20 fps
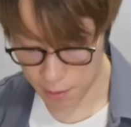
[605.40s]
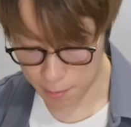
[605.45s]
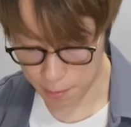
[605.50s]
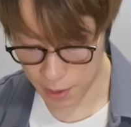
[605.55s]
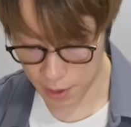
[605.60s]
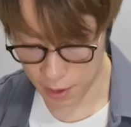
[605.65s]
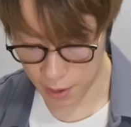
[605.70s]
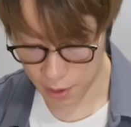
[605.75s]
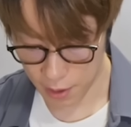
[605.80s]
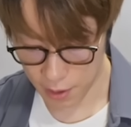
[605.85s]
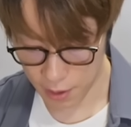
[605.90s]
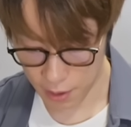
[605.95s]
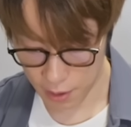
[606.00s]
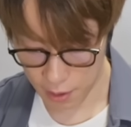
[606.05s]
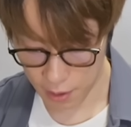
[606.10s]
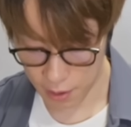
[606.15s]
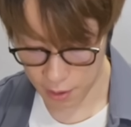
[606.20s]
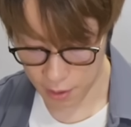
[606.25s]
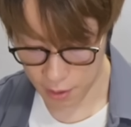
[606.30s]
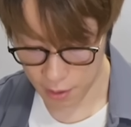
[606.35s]
ピ
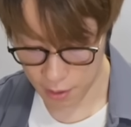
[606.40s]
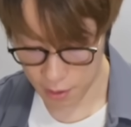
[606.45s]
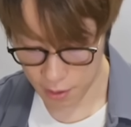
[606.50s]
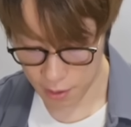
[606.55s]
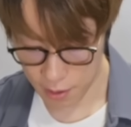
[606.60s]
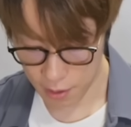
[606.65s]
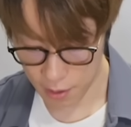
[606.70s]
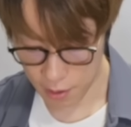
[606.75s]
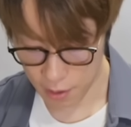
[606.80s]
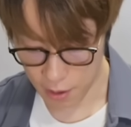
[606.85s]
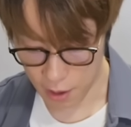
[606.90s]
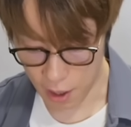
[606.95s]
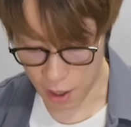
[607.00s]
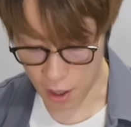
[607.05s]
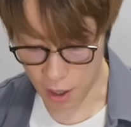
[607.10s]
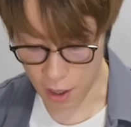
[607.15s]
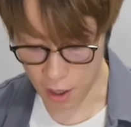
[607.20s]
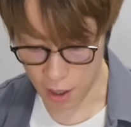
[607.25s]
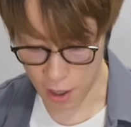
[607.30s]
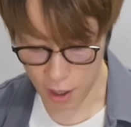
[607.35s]

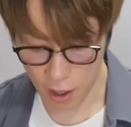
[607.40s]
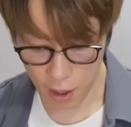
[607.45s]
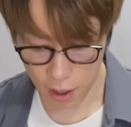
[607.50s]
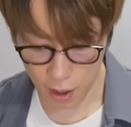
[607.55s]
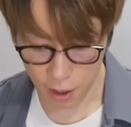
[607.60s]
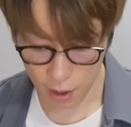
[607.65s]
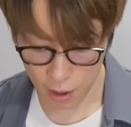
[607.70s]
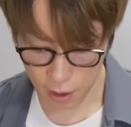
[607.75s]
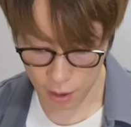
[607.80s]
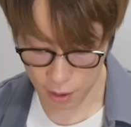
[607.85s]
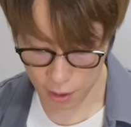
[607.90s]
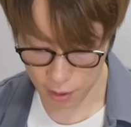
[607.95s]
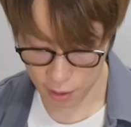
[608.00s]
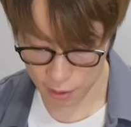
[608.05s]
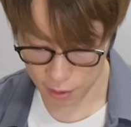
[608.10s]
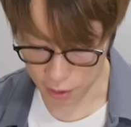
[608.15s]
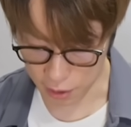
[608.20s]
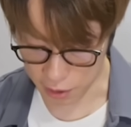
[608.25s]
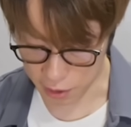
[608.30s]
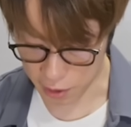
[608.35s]
はあ
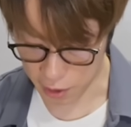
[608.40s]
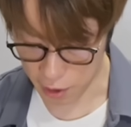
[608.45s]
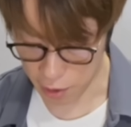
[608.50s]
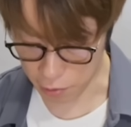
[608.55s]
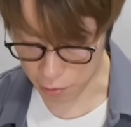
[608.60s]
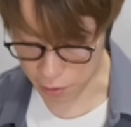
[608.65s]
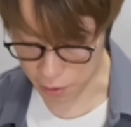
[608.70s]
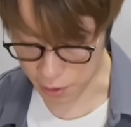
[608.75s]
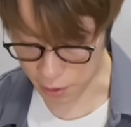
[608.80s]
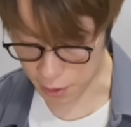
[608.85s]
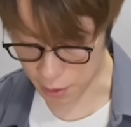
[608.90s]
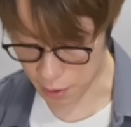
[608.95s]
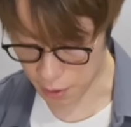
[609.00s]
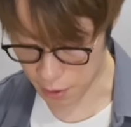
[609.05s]
何言ってんだこいつ。